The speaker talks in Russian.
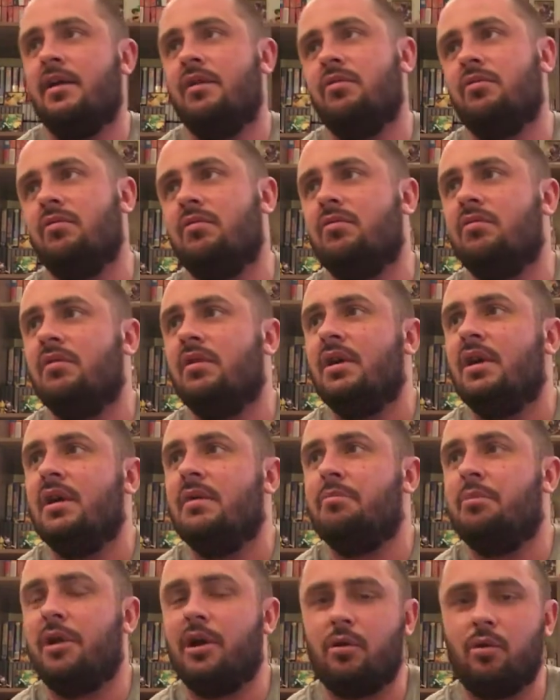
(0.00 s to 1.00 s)
Ну,
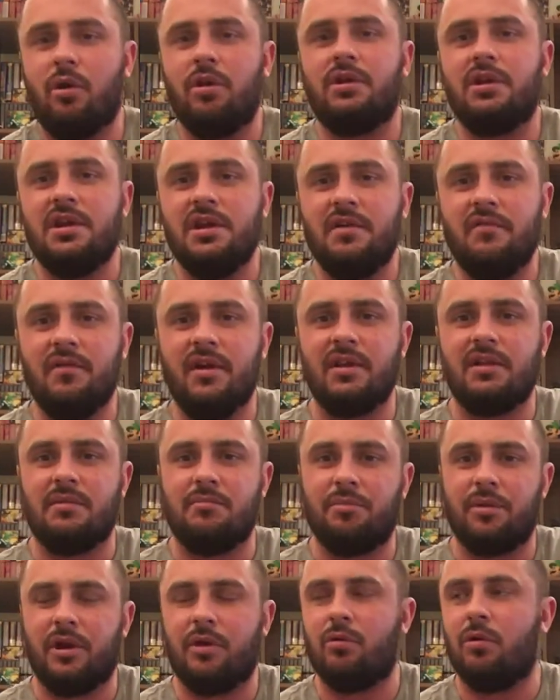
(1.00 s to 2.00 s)
прикол-то не в
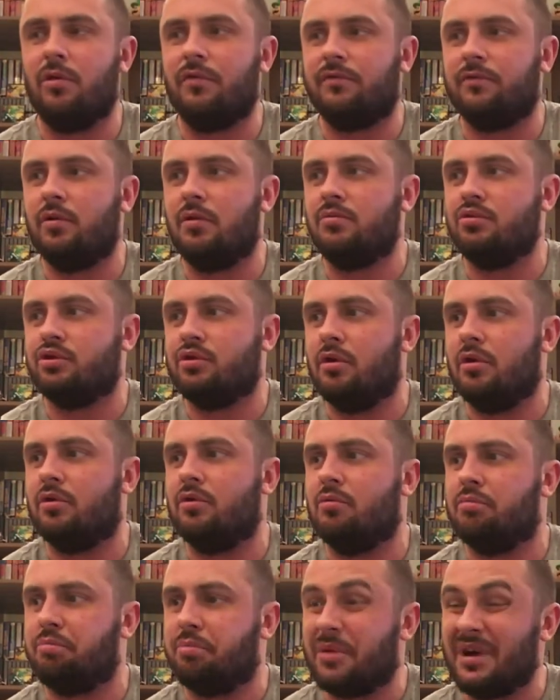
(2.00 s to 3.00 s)
этом. Прикол в том, что,
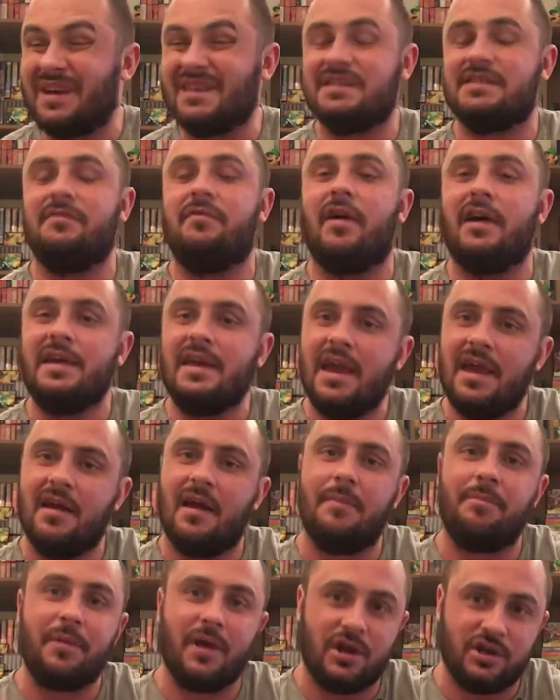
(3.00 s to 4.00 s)
ну, по своей,
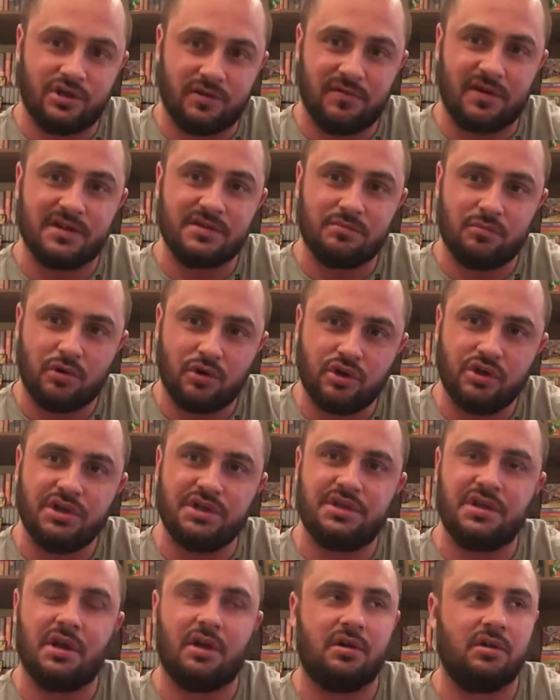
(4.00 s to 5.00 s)
опять же,
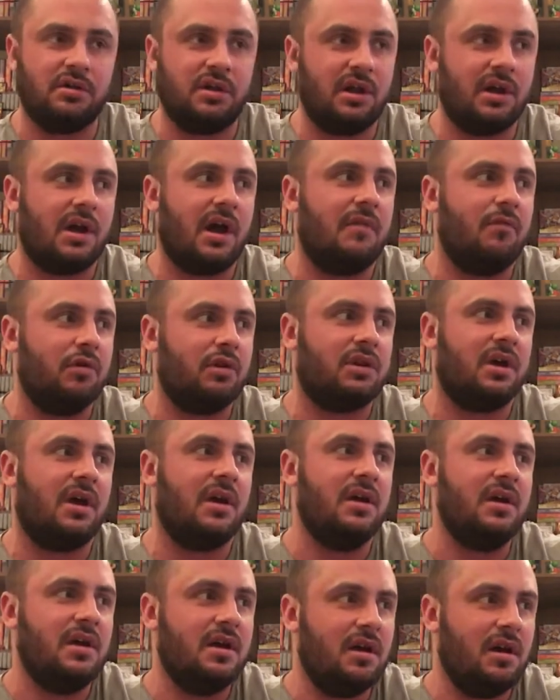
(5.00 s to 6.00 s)
возможности, для
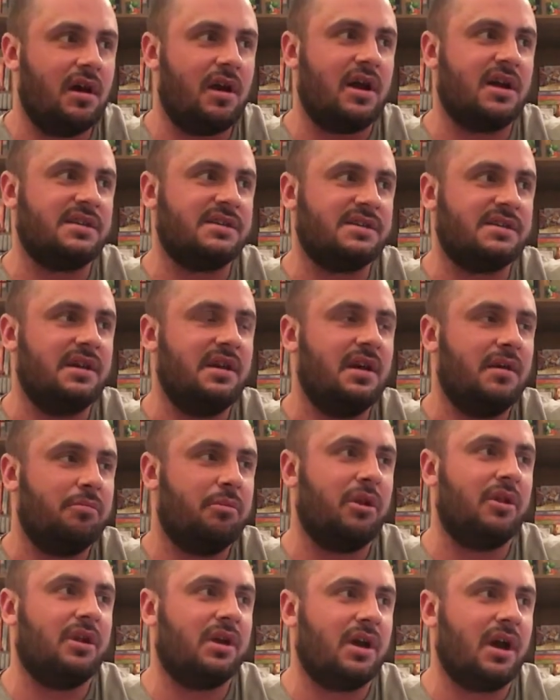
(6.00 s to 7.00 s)
кого-то раз
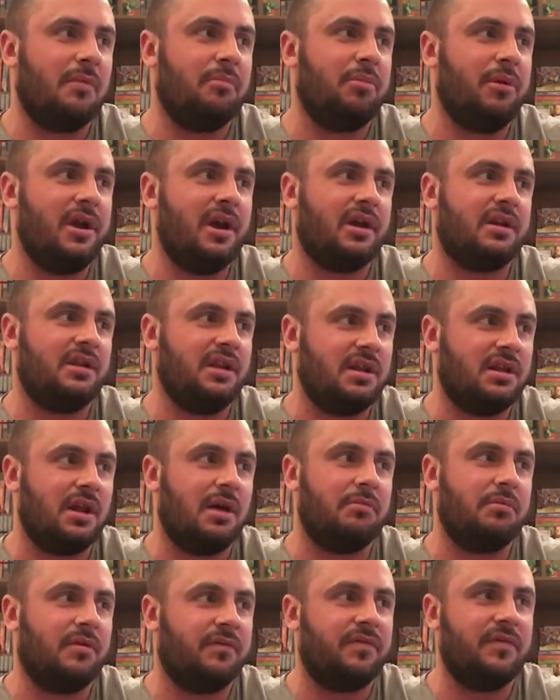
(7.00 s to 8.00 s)
полнокомплектный
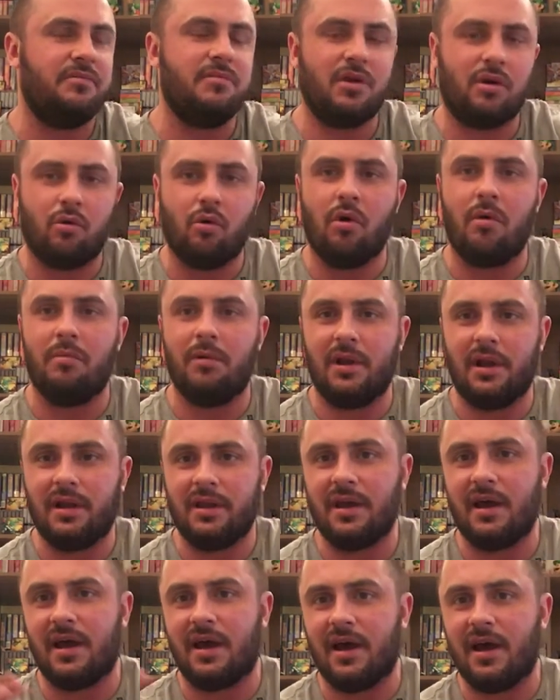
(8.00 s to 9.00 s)
там на Famicom или
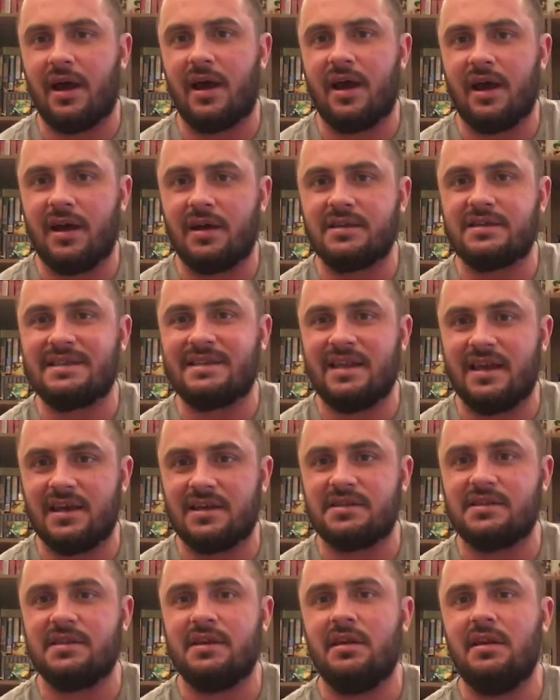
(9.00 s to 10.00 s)
на
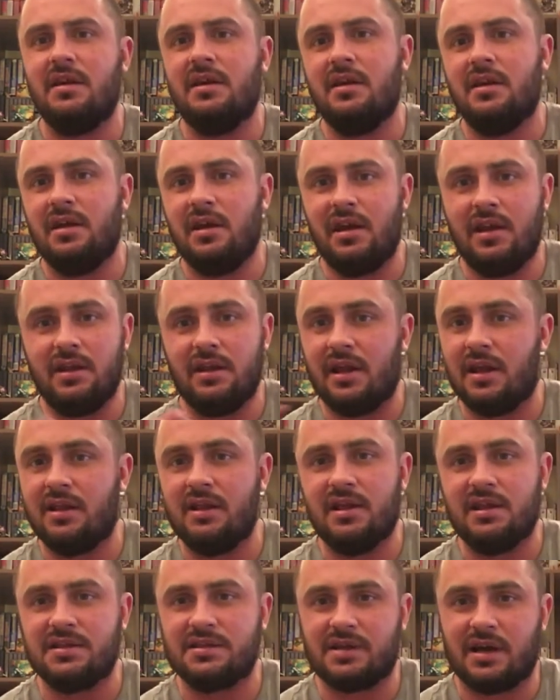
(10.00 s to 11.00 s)
SNES e или на
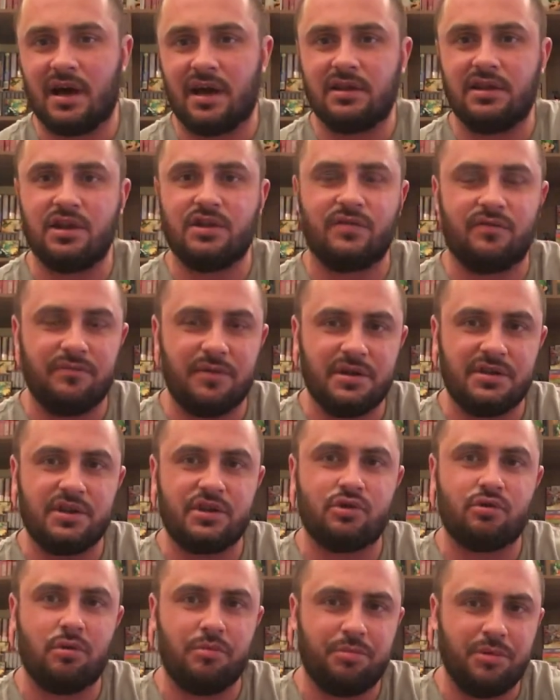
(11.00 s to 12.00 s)
NES картридж в
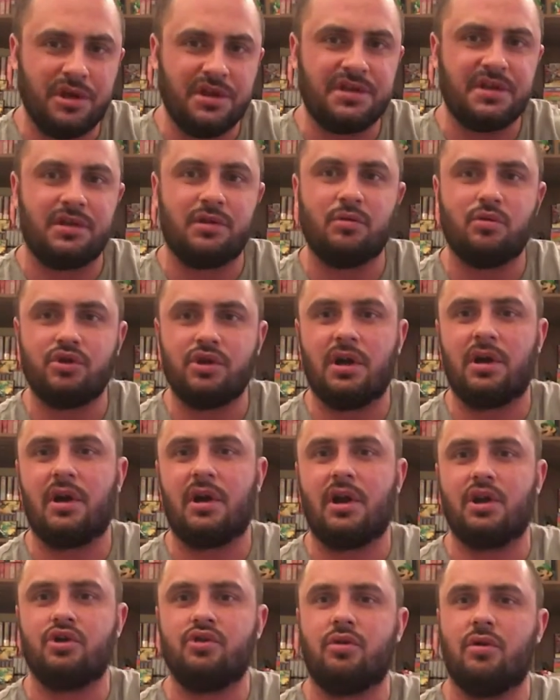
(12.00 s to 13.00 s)
месяц купить, это уже
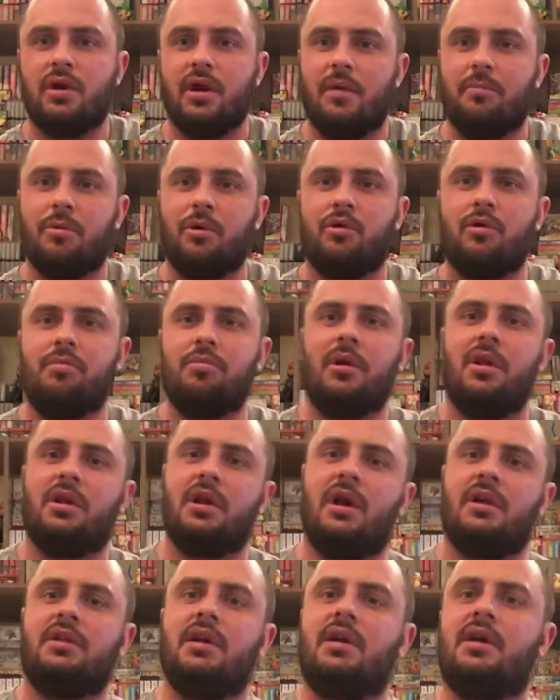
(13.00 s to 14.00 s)
хорошо. Я покупал
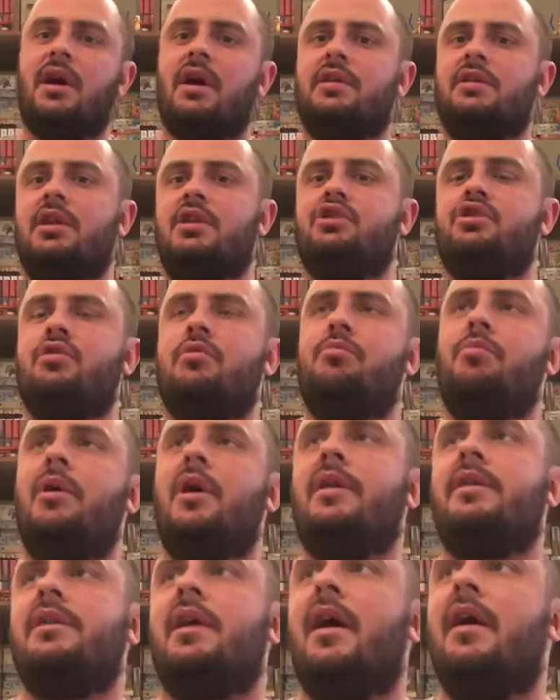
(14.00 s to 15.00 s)
как-то картриджи у
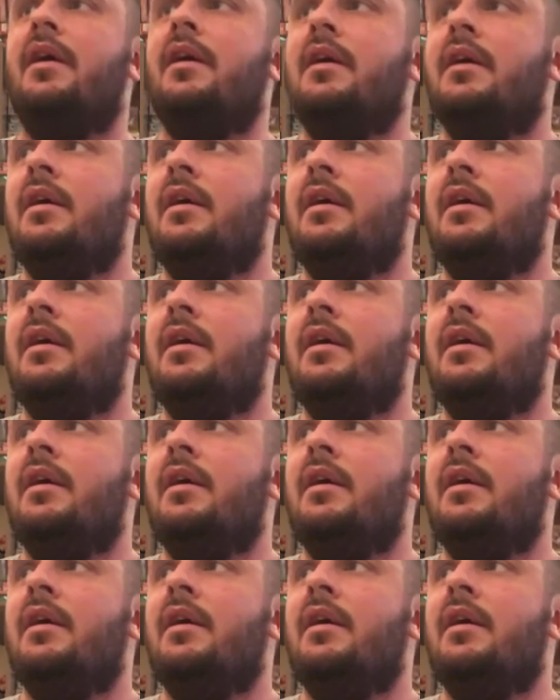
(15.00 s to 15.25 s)
парня,